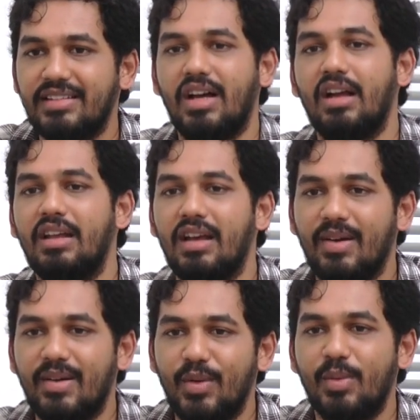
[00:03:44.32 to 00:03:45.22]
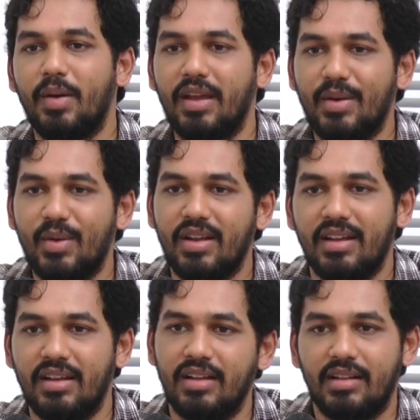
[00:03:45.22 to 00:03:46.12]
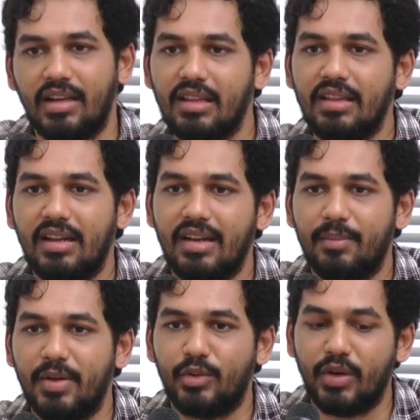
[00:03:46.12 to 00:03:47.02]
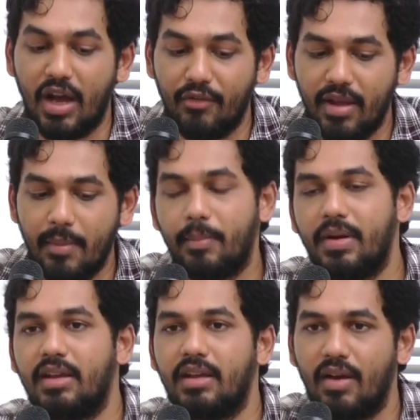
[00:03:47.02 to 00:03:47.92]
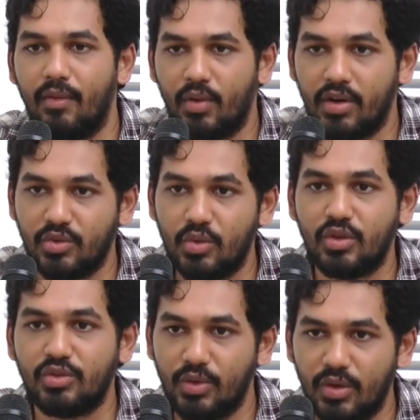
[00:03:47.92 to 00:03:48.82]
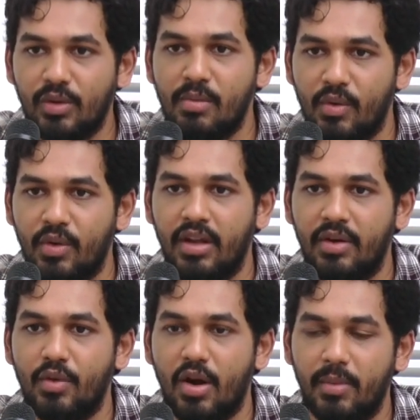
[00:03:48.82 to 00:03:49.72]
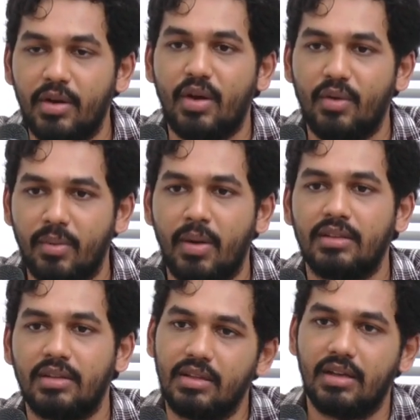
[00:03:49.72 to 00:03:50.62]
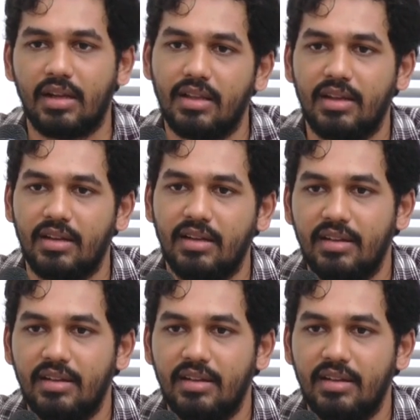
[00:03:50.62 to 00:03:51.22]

ஜாலியாக ஒரு பையனோட கதை தான் நட்பே துணை அவன் எப்படி அவனோட சுற்றுச்சூழலும் அவனோட என்விரான்மெண்ட்டும் அவனை மாற்றுதுங்கிறதான்